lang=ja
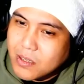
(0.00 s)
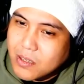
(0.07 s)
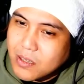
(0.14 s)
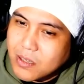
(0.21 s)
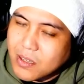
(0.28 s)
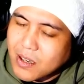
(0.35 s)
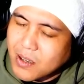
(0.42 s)

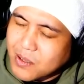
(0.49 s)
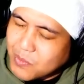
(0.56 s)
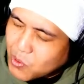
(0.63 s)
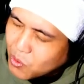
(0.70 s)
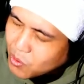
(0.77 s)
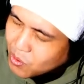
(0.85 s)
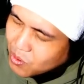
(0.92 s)
いやでも
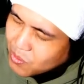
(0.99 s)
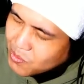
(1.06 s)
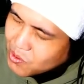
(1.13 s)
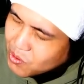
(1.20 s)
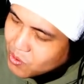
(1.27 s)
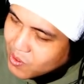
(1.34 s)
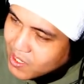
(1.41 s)
ここも
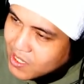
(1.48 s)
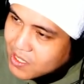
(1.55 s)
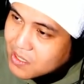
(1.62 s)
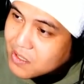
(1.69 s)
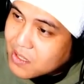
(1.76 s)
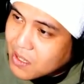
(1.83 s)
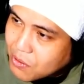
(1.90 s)
怖いで
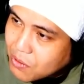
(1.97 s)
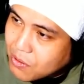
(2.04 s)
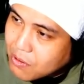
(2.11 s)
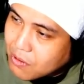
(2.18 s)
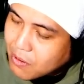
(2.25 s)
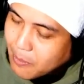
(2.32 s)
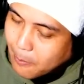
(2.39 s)
すけど、